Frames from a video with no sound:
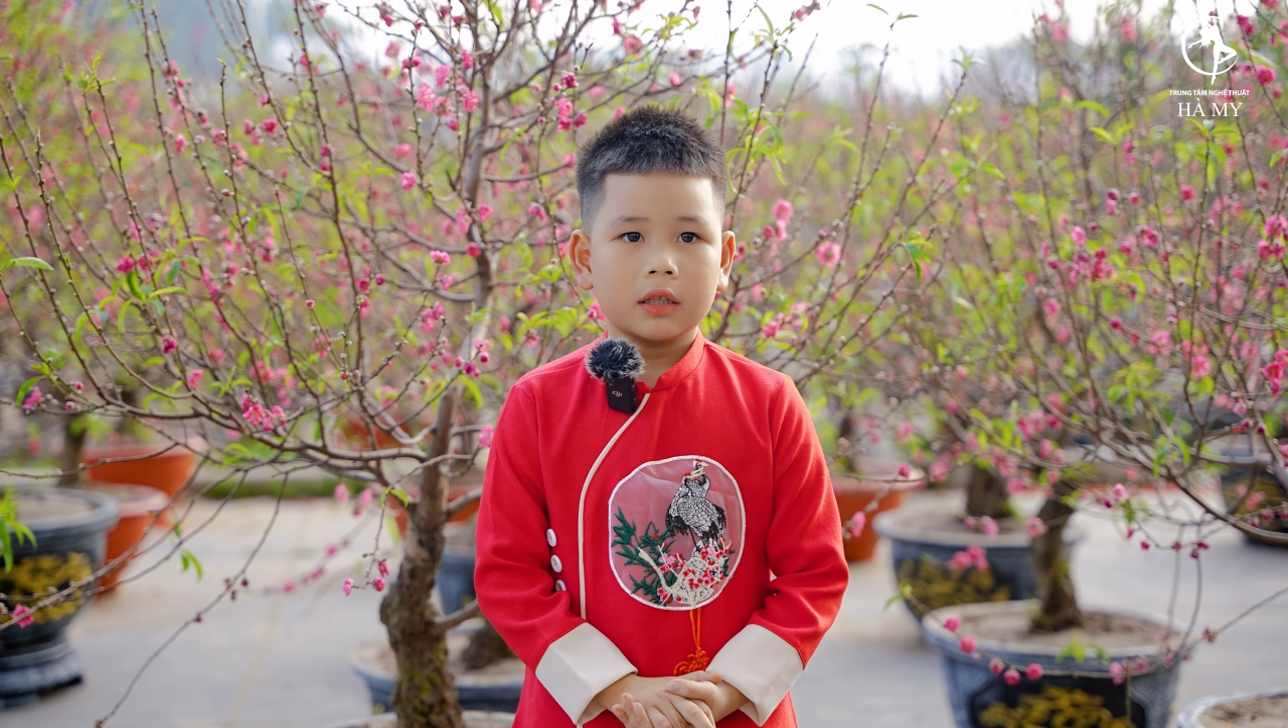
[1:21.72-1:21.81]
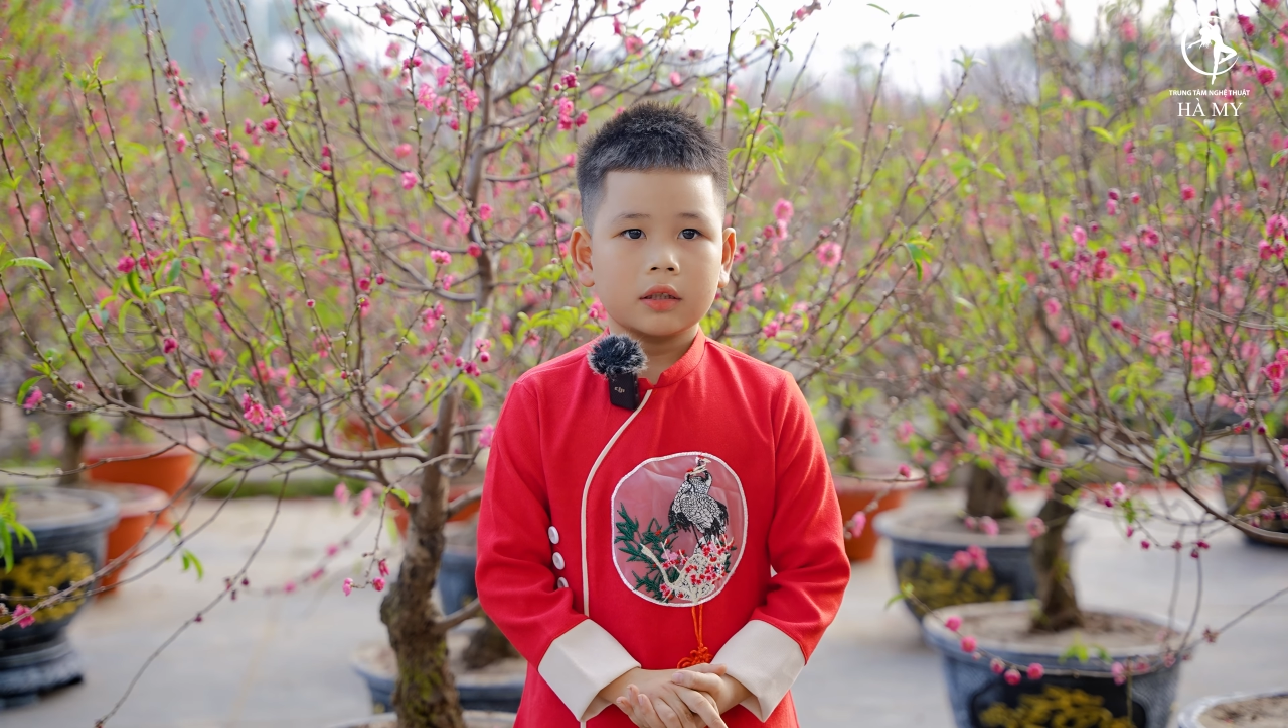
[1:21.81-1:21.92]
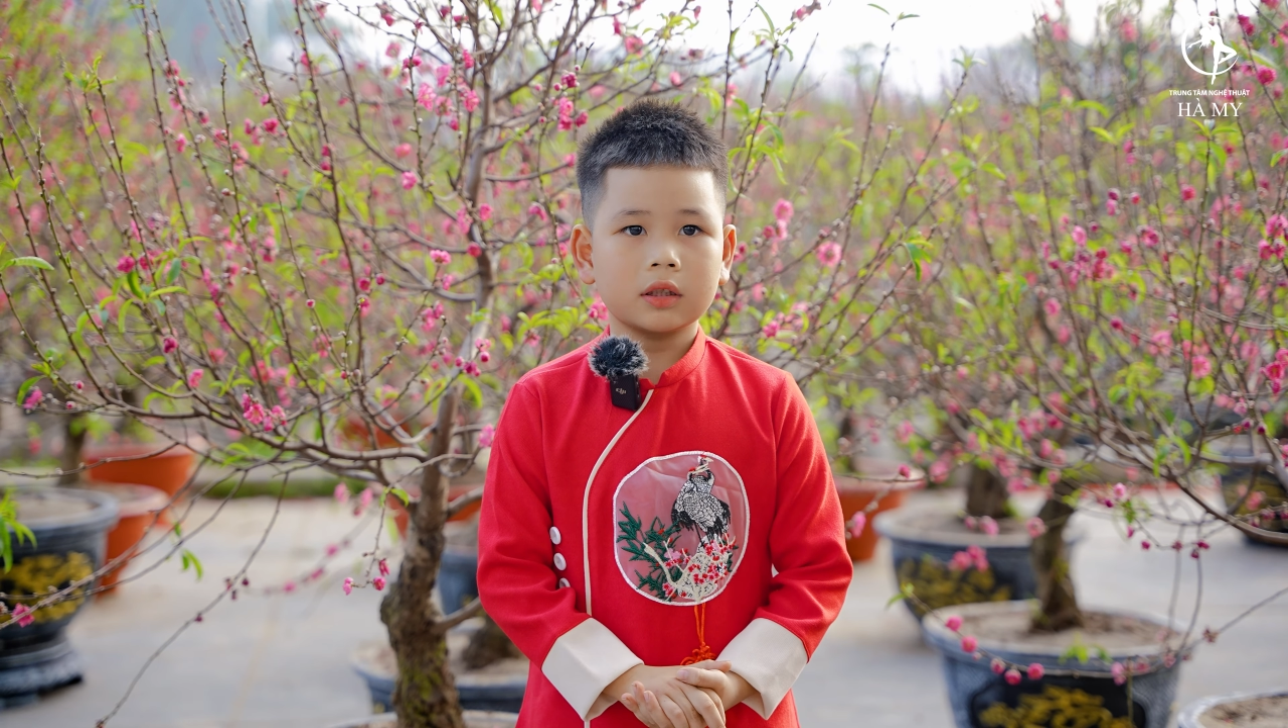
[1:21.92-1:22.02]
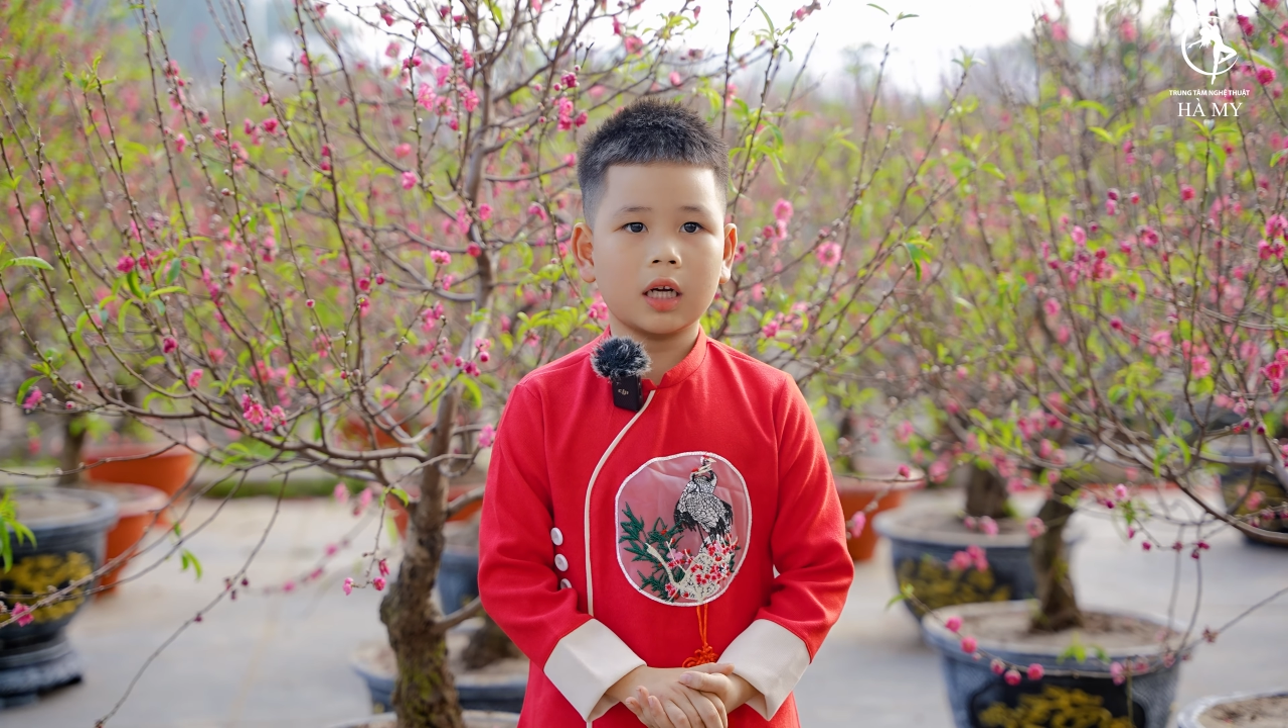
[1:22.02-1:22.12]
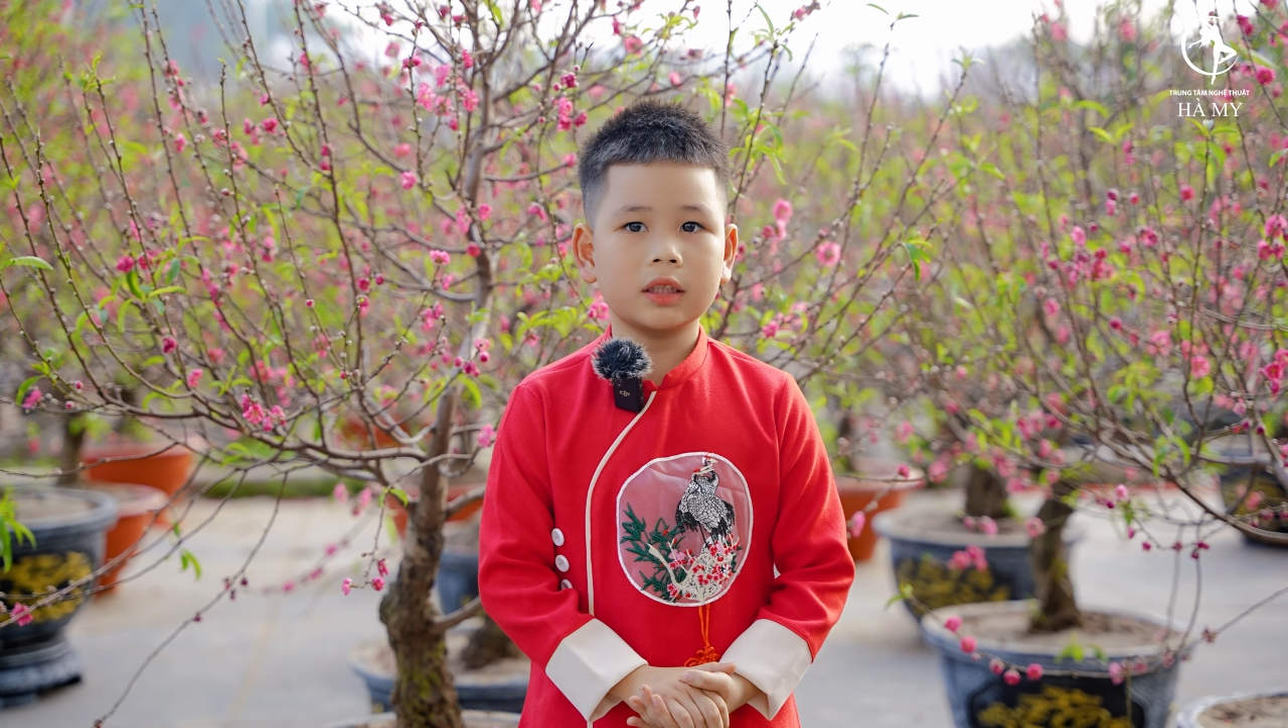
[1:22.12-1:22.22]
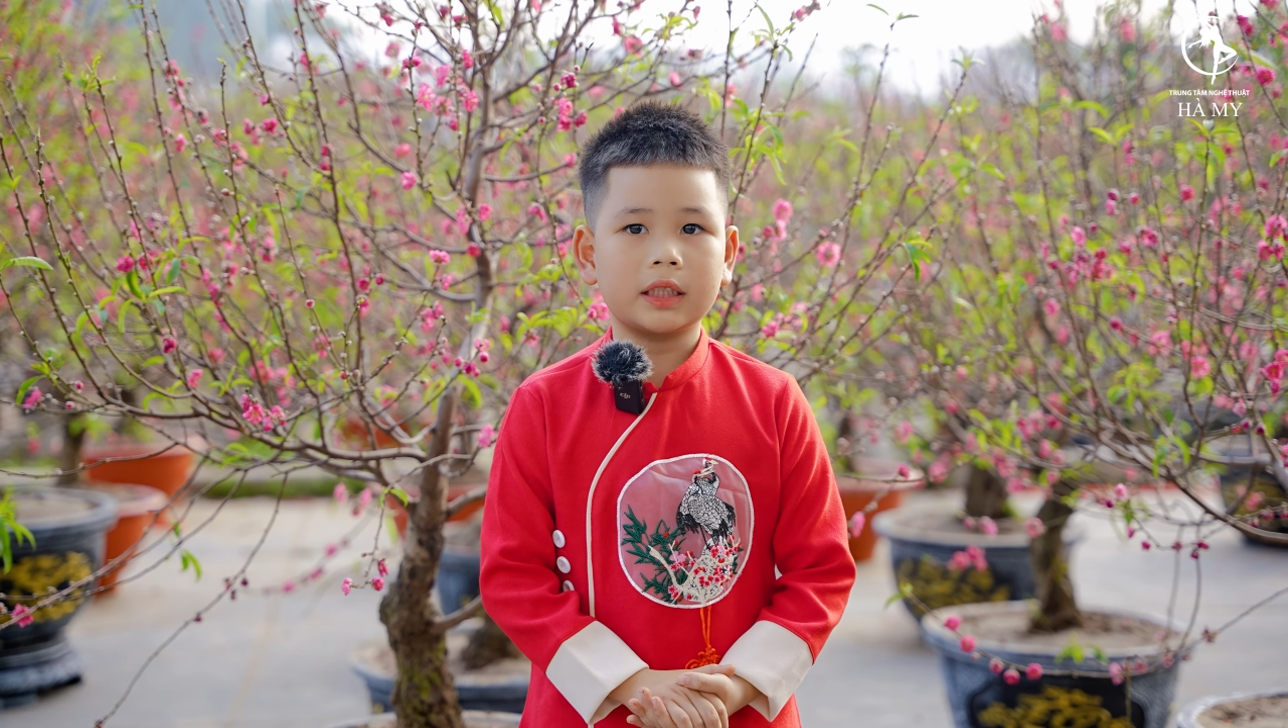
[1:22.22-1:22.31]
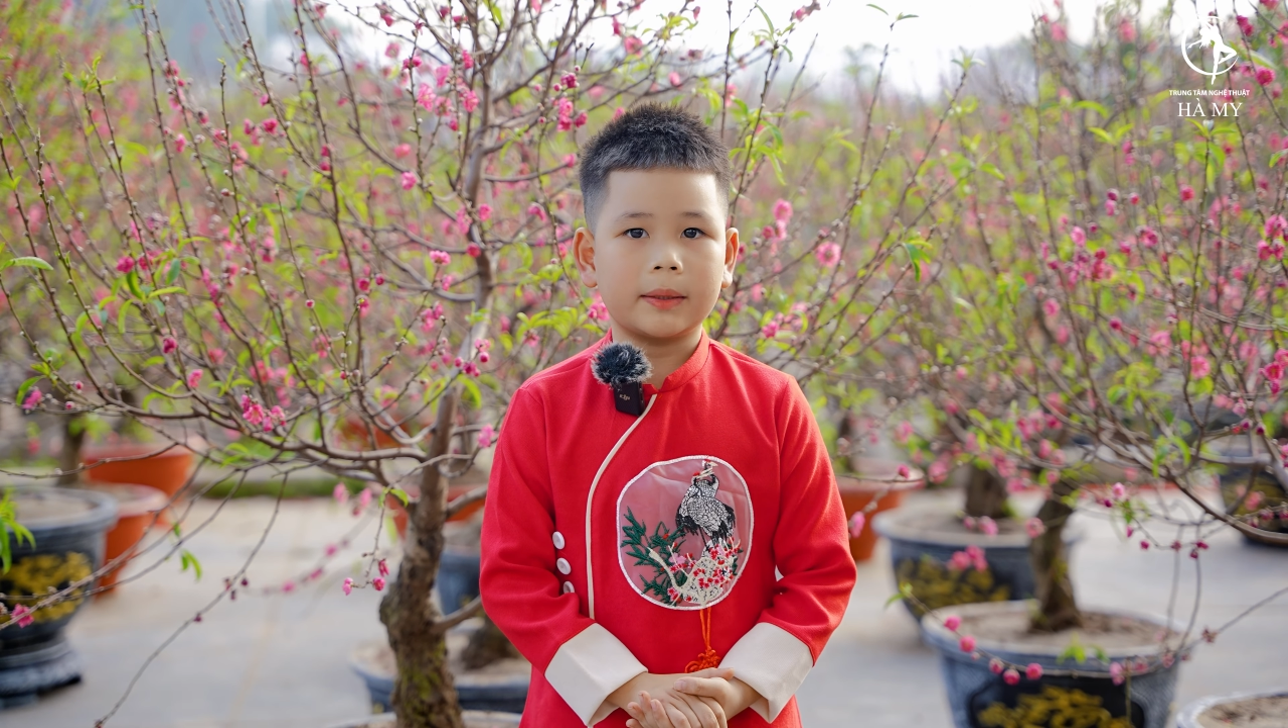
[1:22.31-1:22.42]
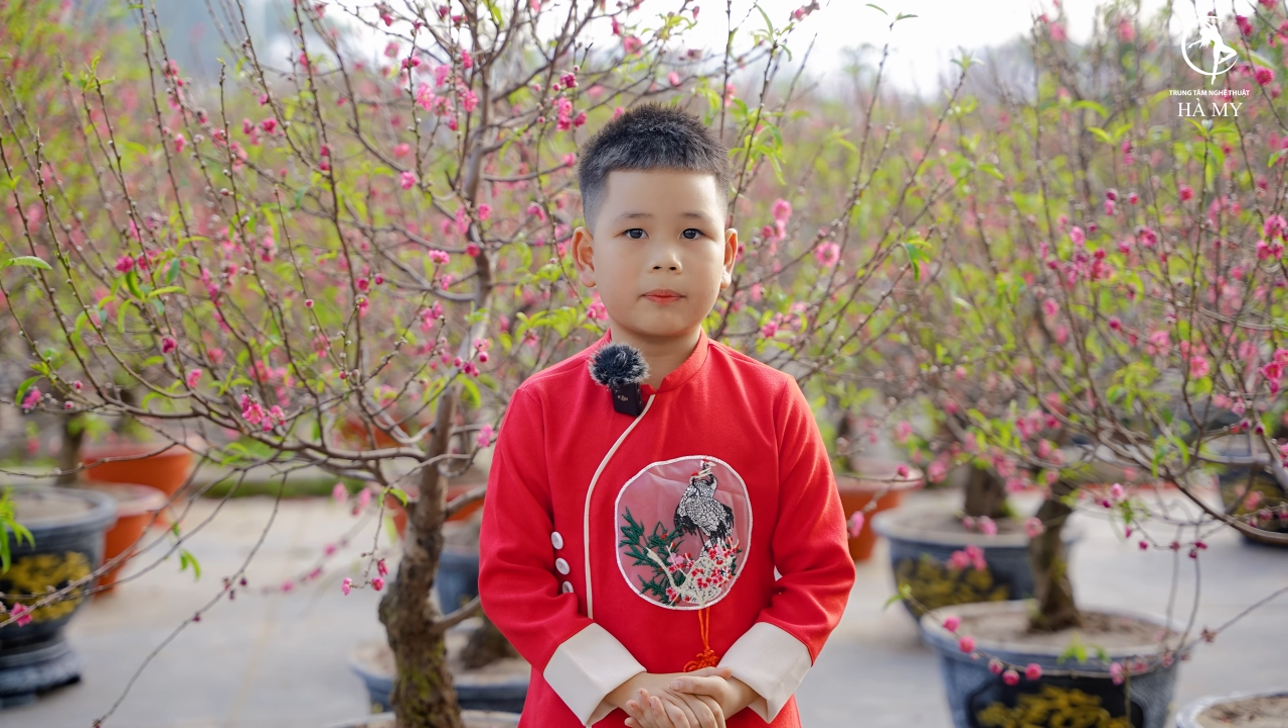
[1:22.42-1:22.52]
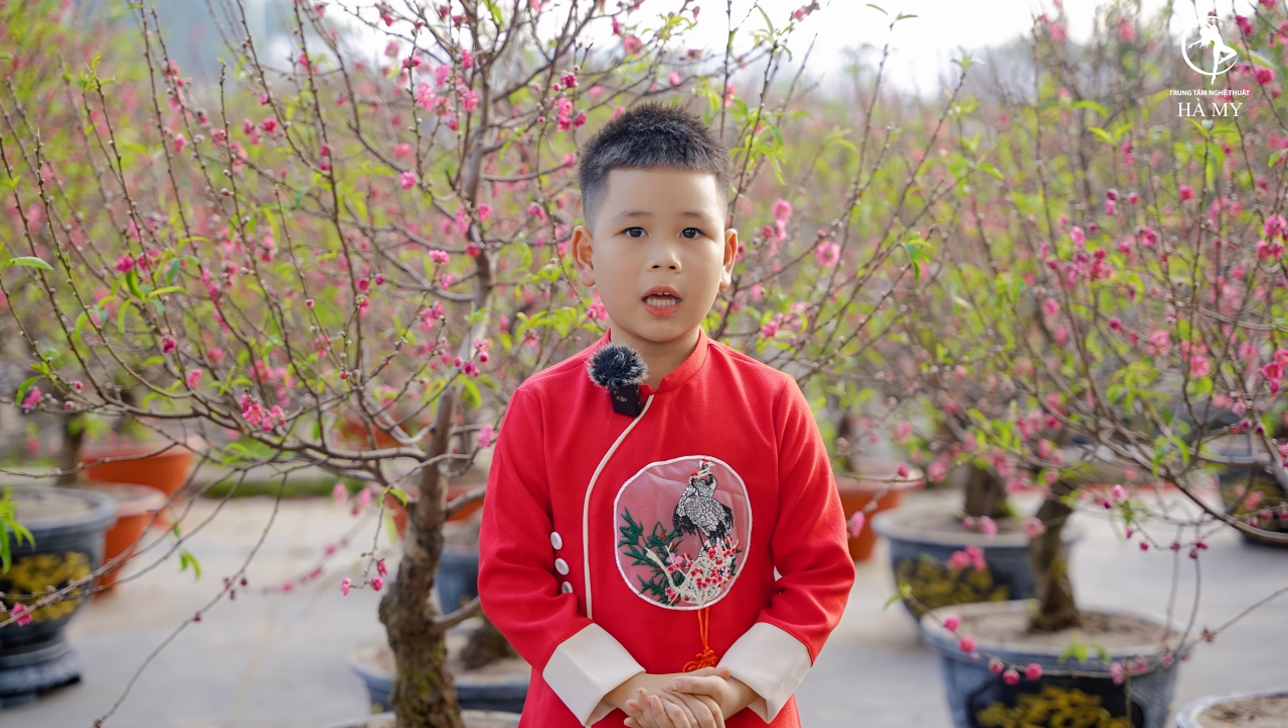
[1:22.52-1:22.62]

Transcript: Nhân dịp